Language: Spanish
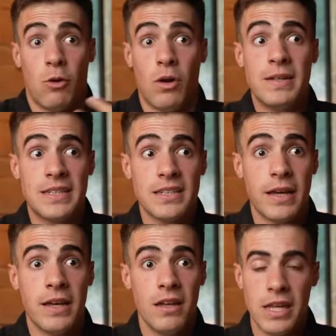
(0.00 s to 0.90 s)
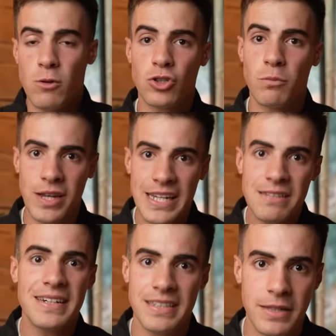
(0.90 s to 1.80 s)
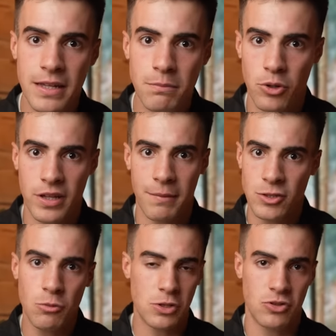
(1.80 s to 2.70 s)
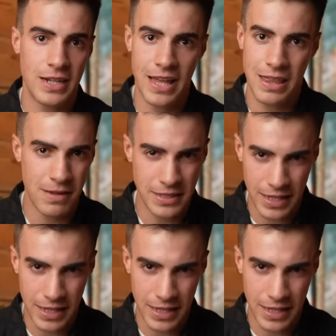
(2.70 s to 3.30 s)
la cual piensas que incluso podrías llevarte bien porque ves su personalidad y ves